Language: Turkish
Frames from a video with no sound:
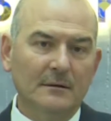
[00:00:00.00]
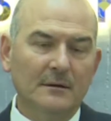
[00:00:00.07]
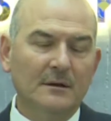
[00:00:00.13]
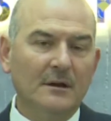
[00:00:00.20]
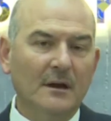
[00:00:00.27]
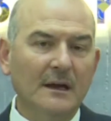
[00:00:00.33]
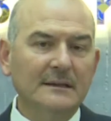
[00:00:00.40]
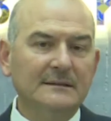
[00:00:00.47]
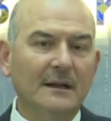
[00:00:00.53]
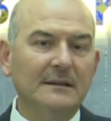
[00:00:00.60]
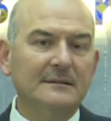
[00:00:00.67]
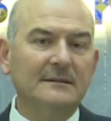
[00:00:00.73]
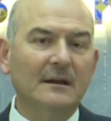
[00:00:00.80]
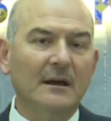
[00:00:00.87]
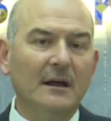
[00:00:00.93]
kayıt
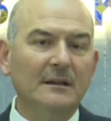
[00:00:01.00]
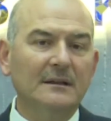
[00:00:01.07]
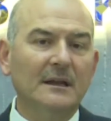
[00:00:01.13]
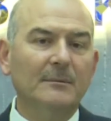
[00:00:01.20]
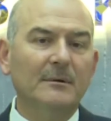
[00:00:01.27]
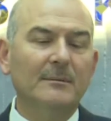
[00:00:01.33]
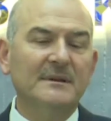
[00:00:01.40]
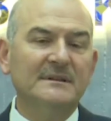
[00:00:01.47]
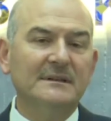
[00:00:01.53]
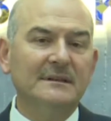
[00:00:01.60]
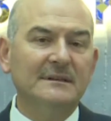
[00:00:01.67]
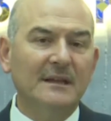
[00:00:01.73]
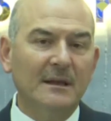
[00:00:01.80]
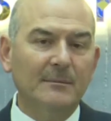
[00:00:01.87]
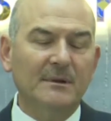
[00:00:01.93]
altına
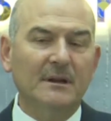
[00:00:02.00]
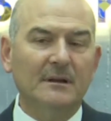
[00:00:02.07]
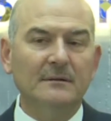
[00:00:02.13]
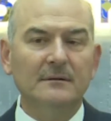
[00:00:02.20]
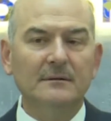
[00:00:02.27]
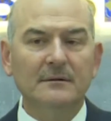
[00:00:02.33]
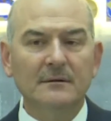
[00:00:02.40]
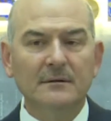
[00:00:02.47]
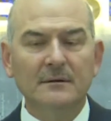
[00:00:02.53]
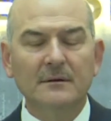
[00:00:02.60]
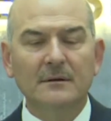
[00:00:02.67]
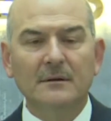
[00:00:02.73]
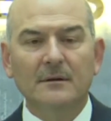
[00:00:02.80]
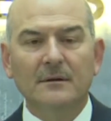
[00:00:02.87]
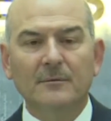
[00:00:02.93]
alınabilmesini teminen
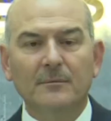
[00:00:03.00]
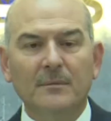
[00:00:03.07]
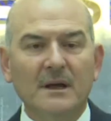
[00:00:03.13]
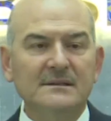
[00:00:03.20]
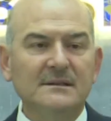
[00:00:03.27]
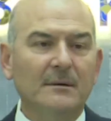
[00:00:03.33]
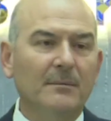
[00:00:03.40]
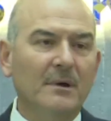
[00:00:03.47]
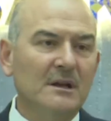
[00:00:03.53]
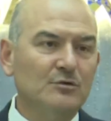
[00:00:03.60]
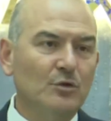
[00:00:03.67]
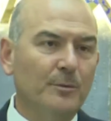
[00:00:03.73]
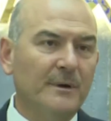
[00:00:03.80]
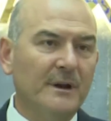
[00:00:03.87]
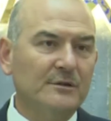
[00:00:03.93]
bazen
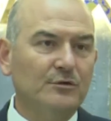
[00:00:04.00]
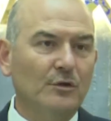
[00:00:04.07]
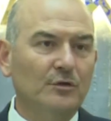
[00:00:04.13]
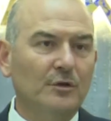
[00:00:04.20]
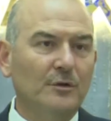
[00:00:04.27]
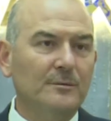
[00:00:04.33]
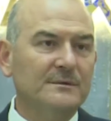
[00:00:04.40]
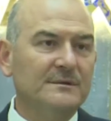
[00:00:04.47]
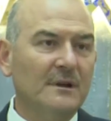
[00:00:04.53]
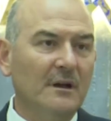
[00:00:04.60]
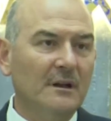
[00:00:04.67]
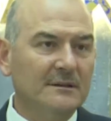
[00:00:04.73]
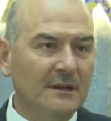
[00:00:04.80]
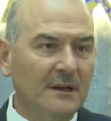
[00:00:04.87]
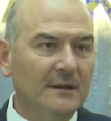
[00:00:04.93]
bazı operasyonlarımız
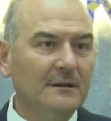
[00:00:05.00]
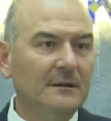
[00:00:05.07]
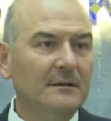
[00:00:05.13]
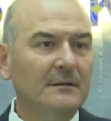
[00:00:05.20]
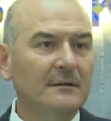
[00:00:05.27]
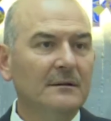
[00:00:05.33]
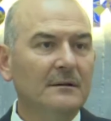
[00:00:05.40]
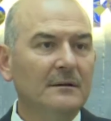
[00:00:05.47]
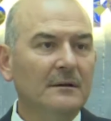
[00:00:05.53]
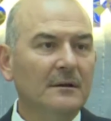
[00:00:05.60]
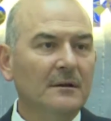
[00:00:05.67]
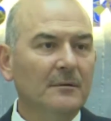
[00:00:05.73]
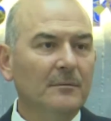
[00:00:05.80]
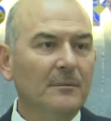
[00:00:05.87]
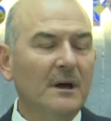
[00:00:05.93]
6 ay,
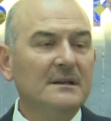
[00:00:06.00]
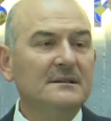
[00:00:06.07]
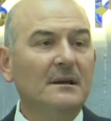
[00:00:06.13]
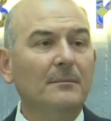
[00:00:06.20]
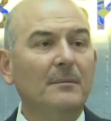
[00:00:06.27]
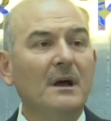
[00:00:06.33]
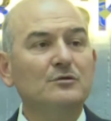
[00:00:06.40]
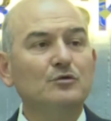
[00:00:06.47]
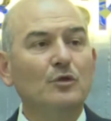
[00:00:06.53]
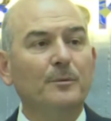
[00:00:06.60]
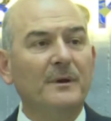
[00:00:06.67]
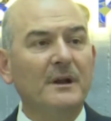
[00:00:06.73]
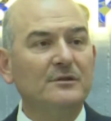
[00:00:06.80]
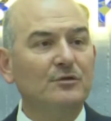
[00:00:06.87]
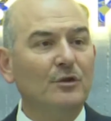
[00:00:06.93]
bazen bazı
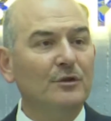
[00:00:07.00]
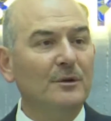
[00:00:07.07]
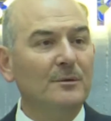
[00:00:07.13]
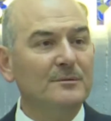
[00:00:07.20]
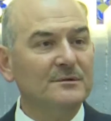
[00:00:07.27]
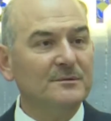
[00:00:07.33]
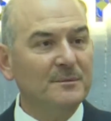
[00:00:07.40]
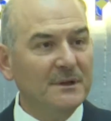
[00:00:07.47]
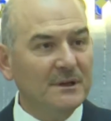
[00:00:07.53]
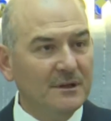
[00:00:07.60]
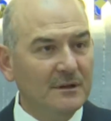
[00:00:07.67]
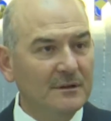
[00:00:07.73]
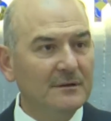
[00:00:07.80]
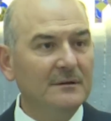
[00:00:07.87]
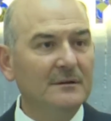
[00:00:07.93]
operasyonlarımız 1
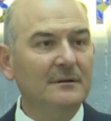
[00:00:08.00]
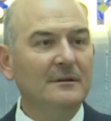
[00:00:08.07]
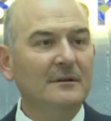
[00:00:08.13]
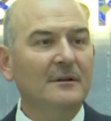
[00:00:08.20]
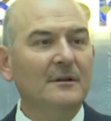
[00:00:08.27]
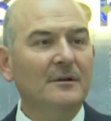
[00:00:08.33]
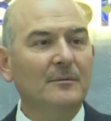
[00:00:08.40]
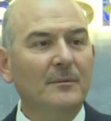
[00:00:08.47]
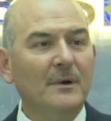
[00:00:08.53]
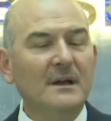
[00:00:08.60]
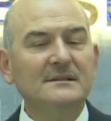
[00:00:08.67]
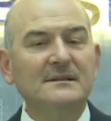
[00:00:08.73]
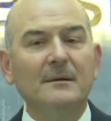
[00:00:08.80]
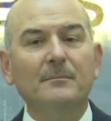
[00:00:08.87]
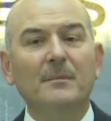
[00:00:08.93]
yıl,
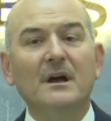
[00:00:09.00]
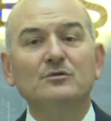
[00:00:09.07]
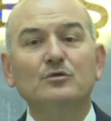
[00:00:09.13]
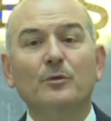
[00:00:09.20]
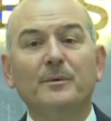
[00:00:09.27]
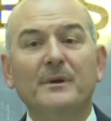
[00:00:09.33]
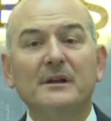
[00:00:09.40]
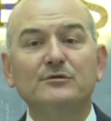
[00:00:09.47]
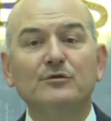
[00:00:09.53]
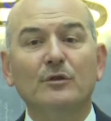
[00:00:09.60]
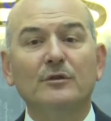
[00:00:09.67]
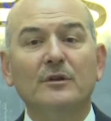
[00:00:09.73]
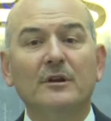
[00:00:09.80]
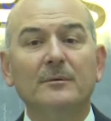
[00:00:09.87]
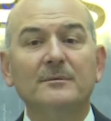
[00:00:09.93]
bazen bazı
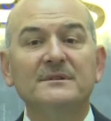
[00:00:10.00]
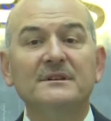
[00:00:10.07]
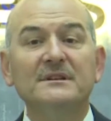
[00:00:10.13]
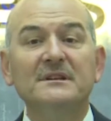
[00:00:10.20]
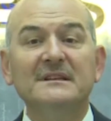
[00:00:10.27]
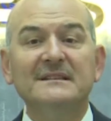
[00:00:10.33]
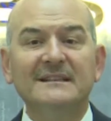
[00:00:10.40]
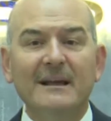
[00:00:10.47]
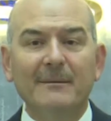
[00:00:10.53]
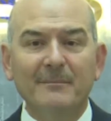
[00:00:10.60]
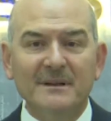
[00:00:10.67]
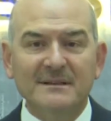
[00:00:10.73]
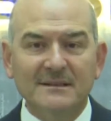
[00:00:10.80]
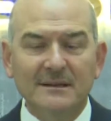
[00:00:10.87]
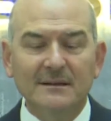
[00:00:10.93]
operasyonlarımızın
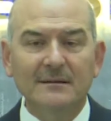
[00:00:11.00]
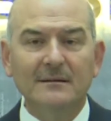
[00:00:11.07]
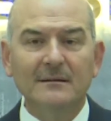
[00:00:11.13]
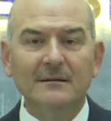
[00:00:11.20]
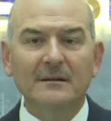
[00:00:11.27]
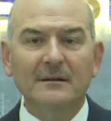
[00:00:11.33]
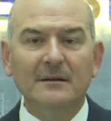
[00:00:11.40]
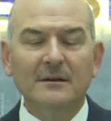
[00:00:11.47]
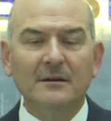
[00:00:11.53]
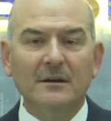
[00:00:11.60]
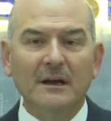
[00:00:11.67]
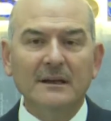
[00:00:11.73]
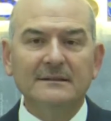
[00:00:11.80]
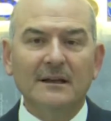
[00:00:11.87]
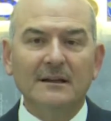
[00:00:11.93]
izlenmesi,
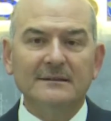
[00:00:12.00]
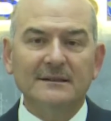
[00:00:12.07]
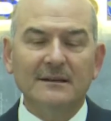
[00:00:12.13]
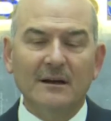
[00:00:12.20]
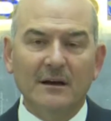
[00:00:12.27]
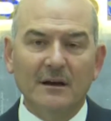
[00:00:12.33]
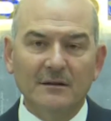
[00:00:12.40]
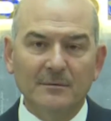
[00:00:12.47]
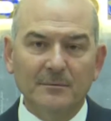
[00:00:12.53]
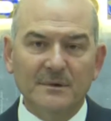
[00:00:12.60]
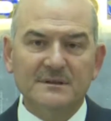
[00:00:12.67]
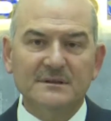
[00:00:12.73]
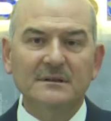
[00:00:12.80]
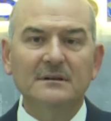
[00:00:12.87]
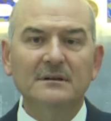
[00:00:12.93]
kayıt altına
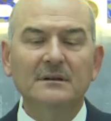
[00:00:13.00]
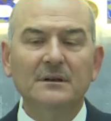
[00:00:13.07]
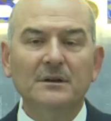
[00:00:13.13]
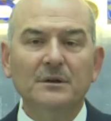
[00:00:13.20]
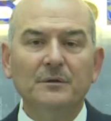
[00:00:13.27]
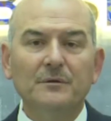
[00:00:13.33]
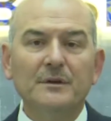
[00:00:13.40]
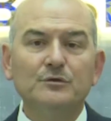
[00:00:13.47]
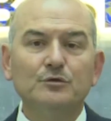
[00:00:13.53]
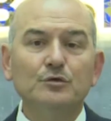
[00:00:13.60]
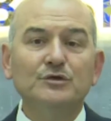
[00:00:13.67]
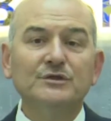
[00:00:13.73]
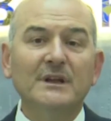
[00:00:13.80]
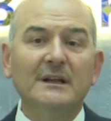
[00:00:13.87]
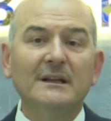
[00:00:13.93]
alınması ve
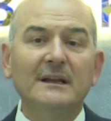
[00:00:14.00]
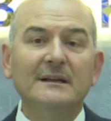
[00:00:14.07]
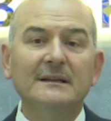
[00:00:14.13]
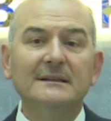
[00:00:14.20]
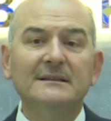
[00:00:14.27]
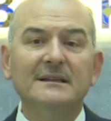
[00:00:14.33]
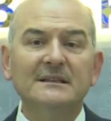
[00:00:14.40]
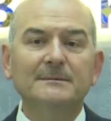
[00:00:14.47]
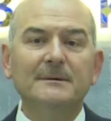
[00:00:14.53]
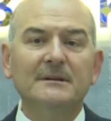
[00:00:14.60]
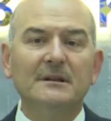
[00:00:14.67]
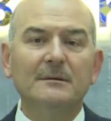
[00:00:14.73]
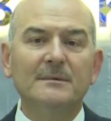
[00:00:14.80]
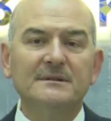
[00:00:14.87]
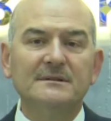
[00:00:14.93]
suç delillerin tespit
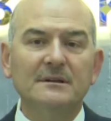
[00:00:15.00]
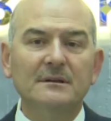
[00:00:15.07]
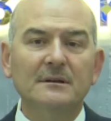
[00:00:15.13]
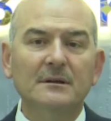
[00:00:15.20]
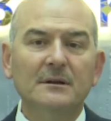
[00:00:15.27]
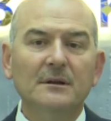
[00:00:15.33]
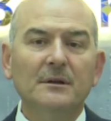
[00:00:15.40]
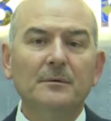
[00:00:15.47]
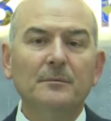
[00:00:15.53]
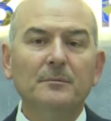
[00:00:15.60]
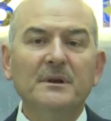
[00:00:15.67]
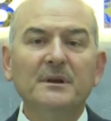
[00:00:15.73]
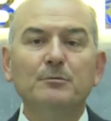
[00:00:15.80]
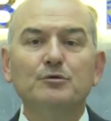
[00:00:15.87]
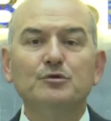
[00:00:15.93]
edilmesi
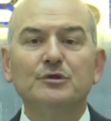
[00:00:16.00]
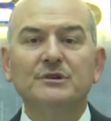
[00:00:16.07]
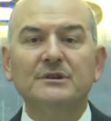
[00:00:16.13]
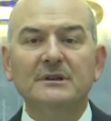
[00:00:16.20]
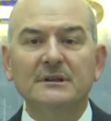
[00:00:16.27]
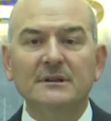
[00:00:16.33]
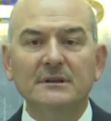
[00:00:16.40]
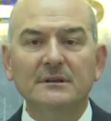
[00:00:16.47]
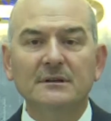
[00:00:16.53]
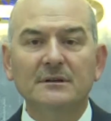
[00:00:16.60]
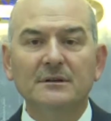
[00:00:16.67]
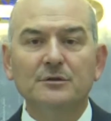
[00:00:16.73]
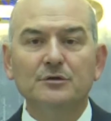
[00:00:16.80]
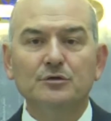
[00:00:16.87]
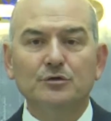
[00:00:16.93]
bir buçuk yılı
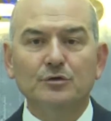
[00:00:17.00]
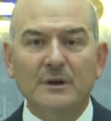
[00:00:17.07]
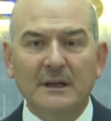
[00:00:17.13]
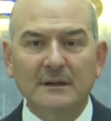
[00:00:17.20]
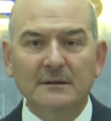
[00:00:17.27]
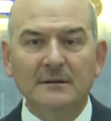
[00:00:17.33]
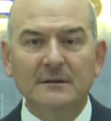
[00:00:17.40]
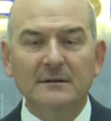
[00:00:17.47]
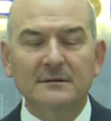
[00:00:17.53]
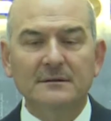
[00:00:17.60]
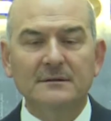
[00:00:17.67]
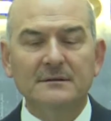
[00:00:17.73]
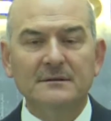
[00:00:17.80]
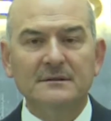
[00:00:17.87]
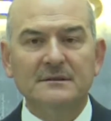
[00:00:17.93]
süren
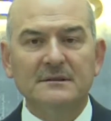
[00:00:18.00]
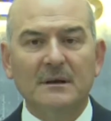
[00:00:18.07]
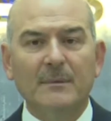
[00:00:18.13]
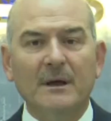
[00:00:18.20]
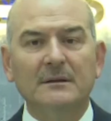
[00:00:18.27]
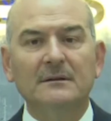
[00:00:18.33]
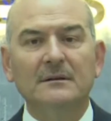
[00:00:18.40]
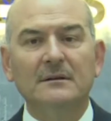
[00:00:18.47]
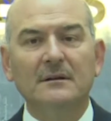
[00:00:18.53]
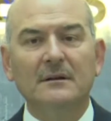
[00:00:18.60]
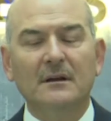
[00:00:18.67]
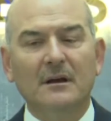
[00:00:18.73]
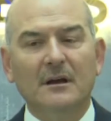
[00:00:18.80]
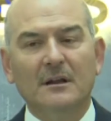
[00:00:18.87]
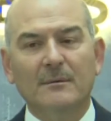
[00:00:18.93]
zaman
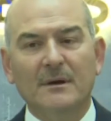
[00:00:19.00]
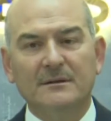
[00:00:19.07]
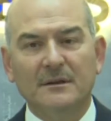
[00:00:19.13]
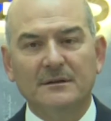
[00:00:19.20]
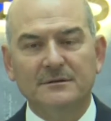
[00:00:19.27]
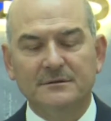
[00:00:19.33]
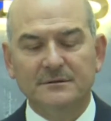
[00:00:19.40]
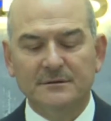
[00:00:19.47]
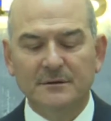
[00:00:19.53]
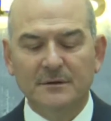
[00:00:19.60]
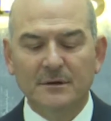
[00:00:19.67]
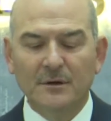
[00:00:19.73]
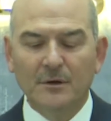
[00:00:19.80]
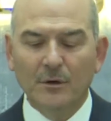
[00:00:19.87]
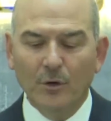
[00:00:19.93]
almaktadır.
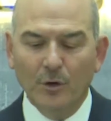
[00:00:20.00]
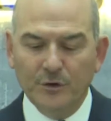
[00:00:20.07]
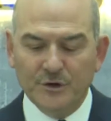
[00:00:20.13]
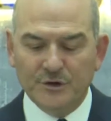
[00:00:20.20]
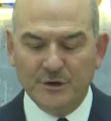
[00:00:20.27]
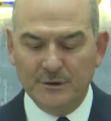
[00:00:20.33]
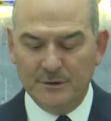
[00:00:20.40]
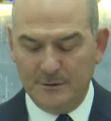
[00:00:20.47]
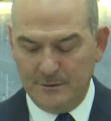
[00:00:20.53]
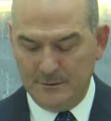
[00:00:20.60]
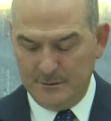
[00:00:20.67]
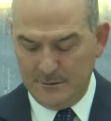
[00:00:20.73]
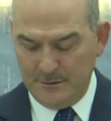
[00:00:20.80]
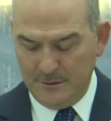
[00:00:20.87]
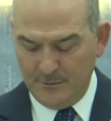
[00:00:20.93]
Onun için
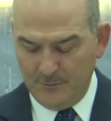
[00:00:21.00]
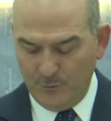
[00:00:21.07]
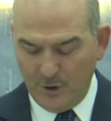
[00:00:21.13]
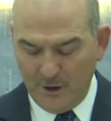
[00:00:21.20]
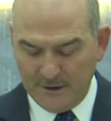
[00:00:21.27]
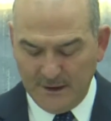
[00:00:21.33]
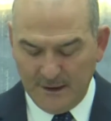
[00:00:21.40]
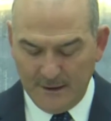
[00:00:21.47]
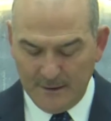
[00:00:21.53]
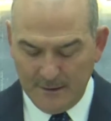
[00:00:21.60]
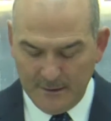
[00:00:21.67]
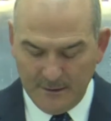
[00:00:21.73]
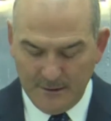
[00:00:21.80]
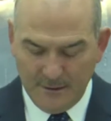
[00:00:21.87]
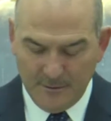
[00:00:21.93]
burada
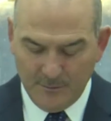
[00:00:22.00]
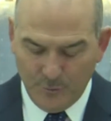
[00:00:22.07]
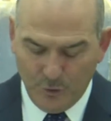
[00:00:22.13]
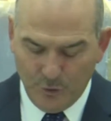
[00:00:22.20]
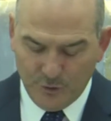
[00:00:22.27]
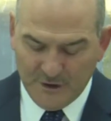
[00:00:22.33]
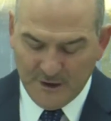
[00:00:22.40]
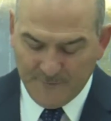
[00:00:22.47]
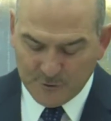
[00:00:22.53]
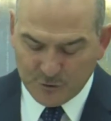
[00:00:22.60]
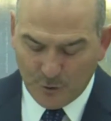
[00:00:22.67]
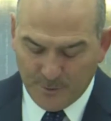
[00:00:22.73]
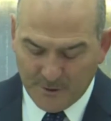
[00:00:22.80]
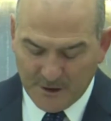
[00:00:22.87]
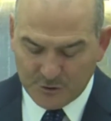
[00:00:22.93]
bu nefes
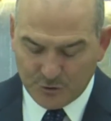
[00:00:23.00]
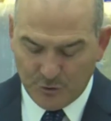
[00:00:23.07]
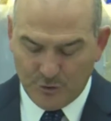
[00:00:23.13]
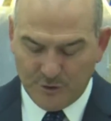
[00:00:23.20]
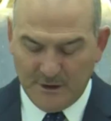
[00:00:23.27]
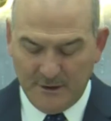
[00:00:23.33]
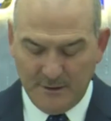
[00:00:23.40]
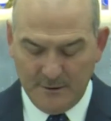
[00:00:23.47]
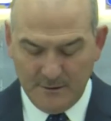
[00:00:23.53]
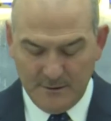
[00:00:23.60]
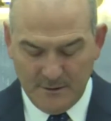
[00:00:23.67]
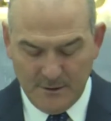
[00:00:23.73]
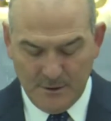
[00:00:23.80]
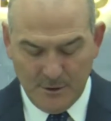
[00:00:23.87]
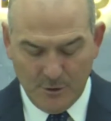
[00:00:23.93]
operasyonu da
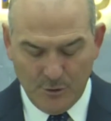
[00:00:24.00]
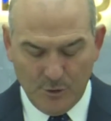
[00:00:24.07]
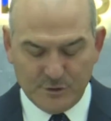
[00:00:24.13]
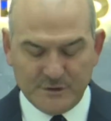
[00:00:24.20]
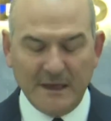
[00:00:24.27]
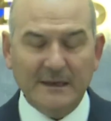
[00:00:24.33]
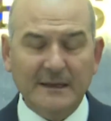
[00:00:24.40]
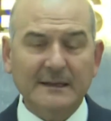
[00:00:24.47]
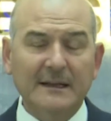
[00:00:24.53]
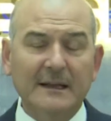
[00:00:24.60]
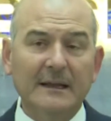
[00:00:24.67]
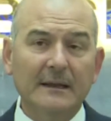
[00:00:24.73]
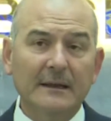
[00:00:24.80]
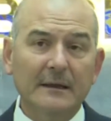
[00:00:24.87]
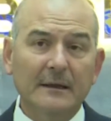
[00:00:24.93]

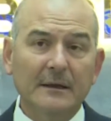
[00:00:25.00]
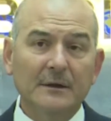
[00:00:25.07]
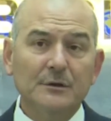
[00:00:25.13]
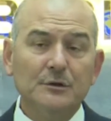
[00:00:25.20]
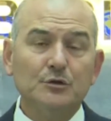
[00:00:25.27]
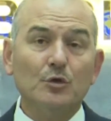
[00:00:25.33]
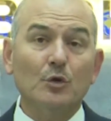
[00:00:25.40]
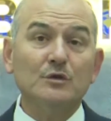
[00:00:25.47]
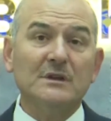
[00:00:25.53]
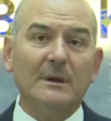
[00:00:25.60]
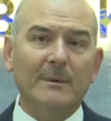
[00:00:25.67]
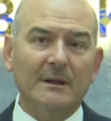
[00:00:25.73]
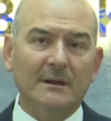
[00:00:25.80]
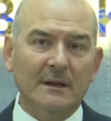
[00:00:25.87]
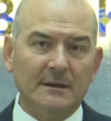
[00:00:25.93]
özellikle son
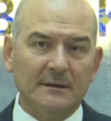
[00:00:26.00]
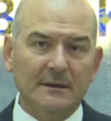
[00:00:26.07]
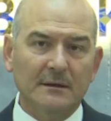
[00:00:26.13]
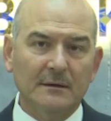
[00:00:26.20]
zamanlarda